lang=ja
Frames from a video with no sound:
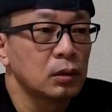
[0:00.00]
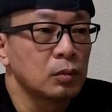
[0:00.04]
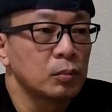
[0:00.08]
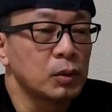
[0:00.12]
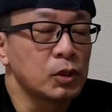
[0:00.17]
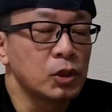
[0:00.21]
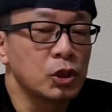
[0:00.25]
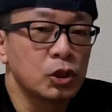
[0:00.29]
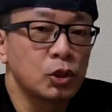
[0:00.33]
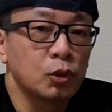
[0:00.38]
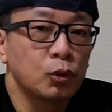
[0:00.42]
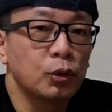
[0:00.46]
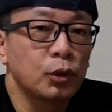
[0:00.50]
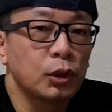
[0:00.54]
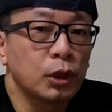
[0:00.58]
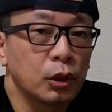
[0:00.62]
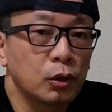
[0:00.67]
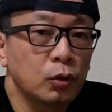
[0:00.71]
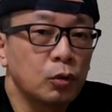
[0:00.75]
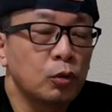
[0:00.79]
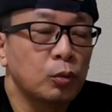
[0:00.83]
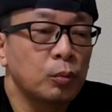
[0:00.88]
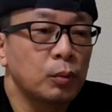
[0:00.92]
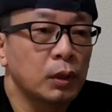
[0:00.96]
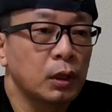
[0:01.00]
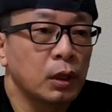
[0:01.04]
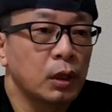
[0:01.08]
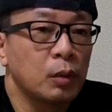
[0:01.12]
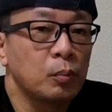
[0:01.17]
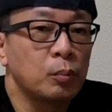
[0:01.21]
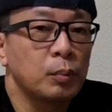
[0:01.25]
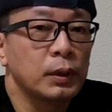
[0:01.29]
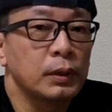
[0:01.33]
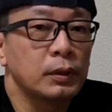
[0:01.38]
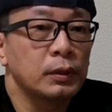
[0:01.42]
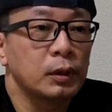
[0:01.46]
まあ、しんどいけど、まあ、
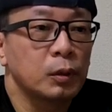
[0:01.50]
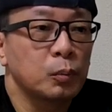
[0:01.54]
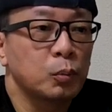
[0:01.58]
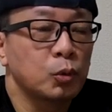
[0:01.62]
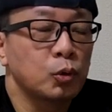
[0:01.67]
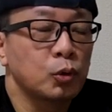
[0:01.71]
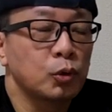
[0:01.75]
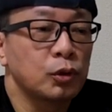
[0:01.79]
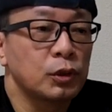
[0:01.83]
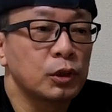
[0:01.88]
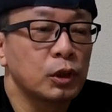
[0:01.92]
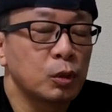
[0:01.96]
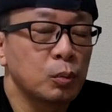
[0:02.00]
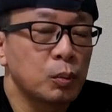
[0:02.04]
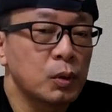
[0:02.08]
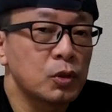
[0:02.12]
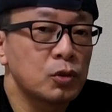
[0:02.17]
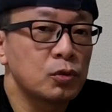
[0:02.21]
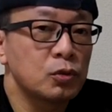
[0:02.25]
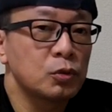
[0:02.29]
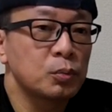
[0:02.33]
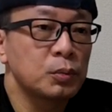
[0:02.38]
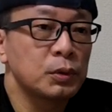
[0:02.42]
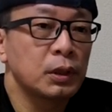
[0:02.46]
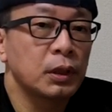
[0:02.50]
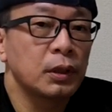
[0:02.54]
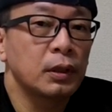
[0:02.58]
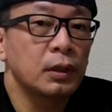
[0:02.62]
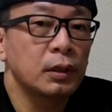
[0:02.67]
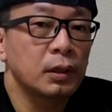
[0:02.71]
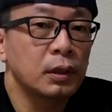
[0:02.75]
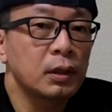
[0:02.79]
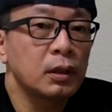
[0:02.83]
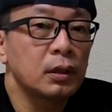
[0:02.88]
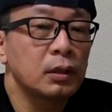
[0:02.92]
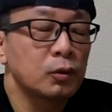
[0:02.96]
頑張って戻ってきますみたい
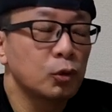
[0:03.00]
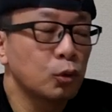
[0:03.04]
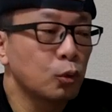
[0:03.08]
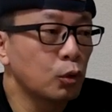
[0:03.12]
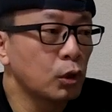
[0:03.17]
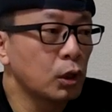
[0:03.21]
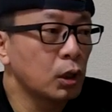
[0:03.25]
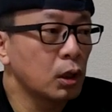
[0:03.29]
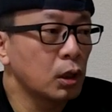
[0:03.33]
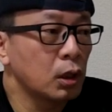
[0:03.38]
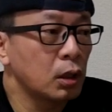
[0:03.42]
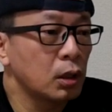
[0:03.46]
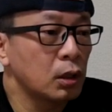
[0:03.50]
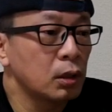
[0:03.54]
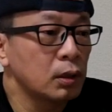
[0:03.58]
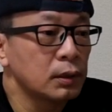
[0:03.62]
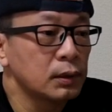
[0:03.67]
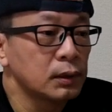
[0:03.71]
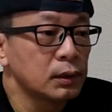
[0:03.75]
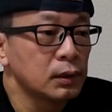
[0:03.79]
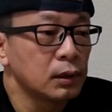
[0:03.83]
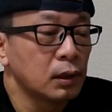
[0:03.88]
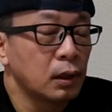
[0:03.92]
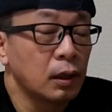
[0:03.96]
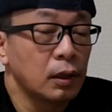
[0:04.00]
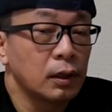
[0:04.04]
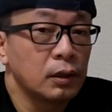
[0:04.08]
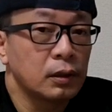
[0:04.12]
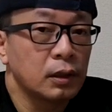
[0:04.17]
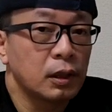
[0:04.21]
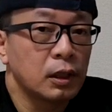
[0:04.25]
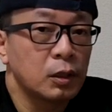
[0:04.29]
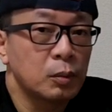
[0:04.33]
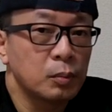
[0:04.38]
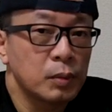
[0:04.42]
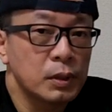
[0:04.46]
なね動画上げ
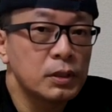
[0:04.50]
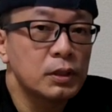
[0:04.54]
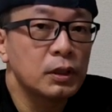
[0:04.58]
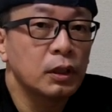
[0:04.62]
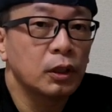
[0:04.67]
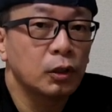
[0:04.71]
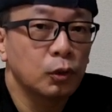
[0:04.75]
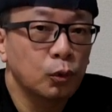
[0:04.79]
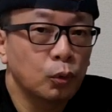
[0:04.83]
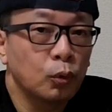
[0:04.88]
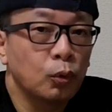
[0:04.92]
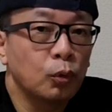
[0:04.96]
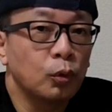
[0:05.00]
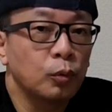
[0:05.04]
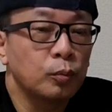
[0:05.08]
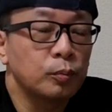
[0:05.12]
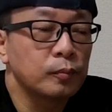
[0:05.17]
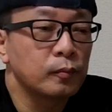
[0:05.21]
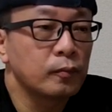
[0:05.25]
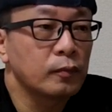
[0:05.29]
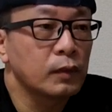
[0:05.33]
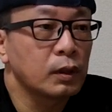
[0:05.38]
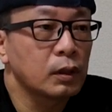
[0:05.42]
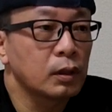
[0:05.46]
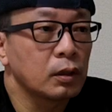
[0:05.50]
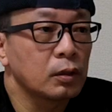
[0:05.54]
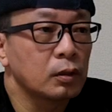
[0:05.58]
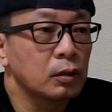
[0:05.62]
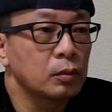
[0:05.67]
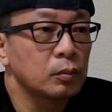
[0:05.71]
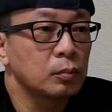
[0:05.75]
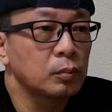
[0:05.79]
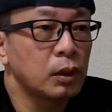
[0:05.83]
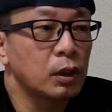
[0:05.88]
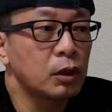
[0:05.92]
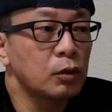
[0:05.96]
てはりましたけど、
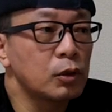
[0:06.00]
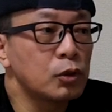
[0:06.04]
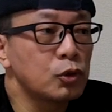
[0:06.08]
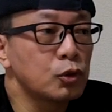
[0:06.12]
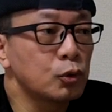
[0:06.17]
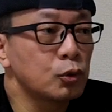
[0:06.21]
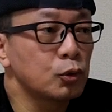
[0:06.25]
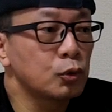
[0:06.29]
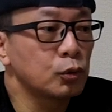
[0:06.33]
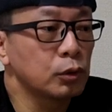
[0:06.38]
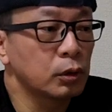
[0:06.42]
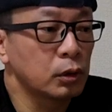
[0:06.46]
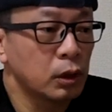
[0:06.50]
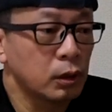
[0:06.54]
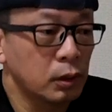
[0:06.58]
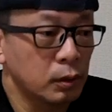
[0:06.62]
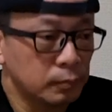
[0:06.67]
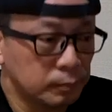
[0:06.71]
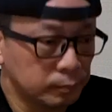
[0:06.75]
まあ、あれはちょっとね